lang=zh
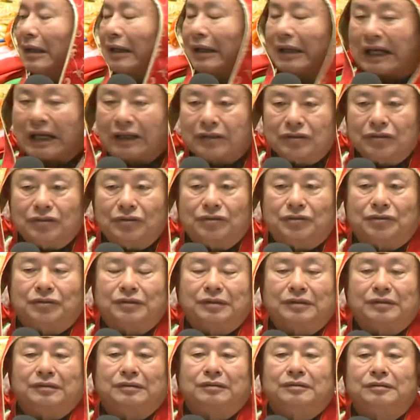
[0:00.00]
甘女士，
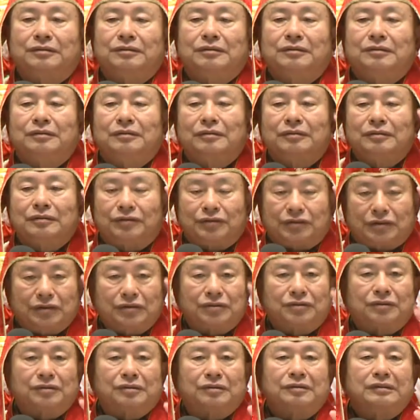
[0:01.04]
其
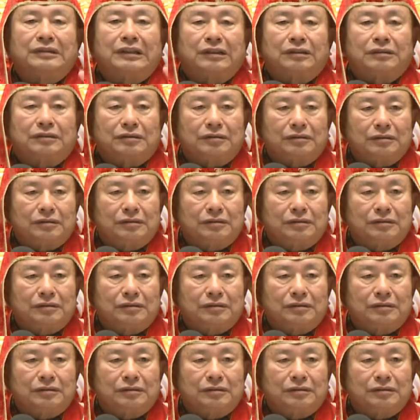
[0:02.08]
实在